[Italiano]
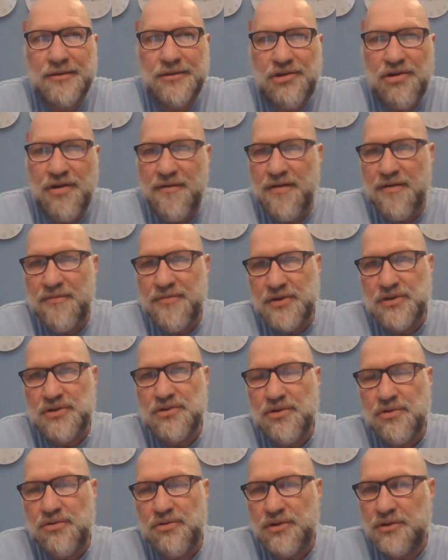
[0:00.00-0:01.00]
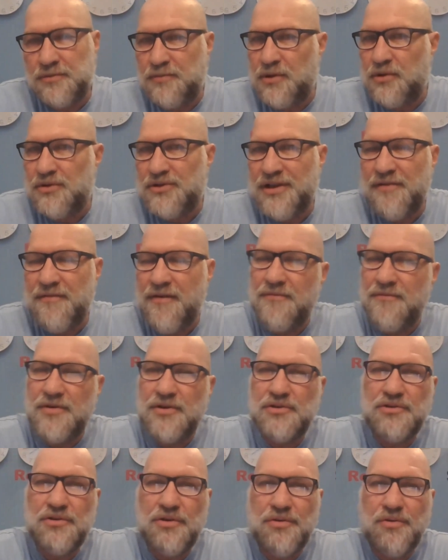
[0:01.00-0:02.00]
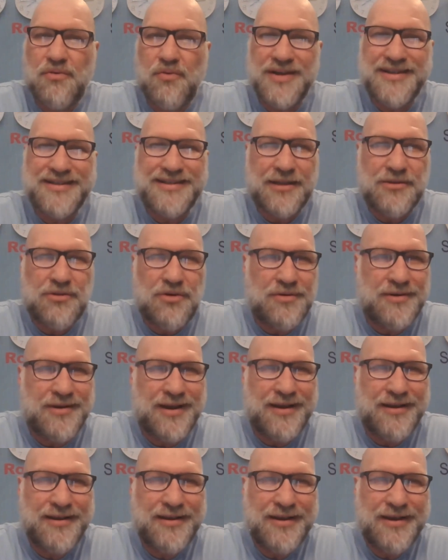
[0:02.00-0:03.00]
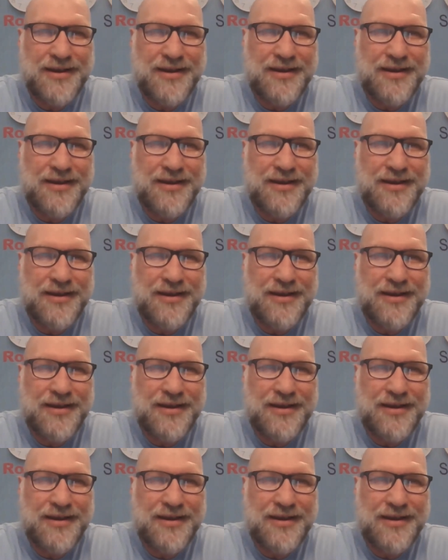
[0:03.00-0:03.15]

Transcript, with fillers: Dio aveva visto, lo Spirito Santo aveva visto questa donna